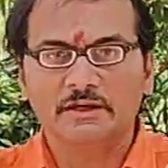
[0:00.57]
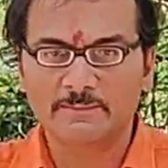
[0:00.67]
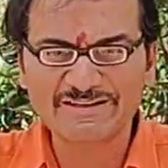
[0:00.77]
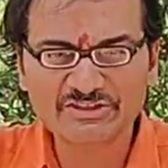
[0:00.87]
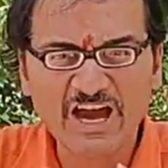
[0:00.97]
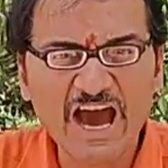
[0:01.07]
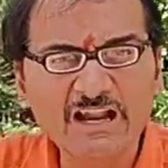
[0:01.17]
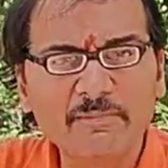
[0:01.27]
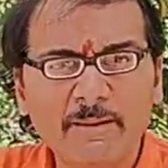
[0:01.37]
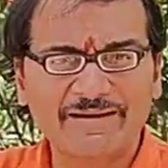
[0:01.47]

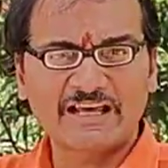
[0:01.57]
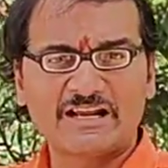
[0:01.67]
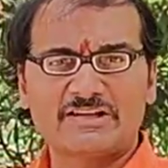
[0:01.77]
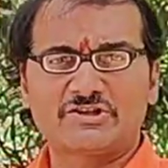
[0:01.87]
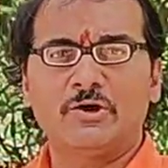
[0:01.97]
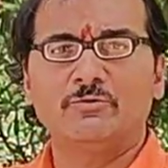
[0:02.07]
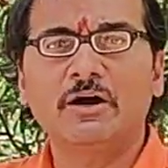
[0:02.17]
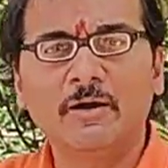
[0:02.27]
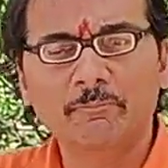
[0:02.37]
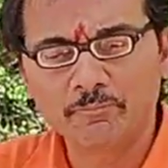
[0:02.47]
नमस्कार मैं बताना
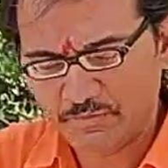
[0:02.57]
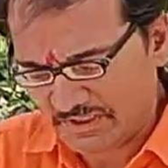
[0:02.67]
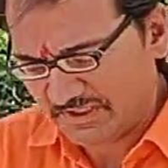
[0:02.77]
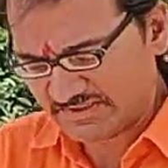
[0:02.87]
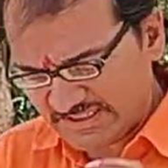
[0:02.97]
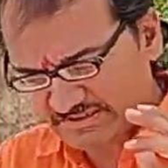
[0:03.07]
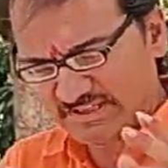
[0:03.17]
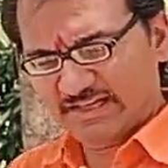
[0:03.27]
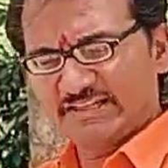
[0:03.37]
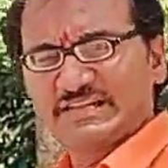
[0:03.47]
चाहूँगा जिस
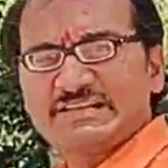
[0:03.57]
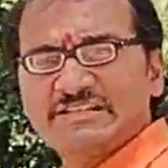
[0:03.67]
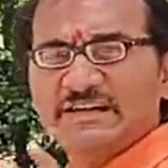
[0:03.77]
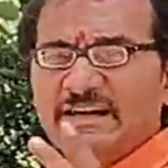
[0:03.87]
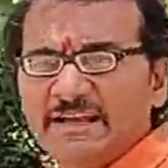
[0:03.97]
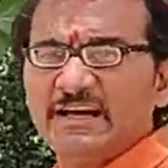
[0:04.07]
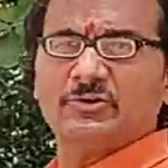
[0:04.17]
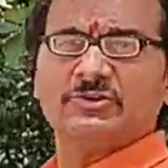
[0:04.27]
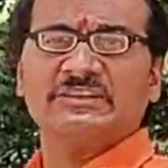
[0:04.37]
तरह से शिरडी का जो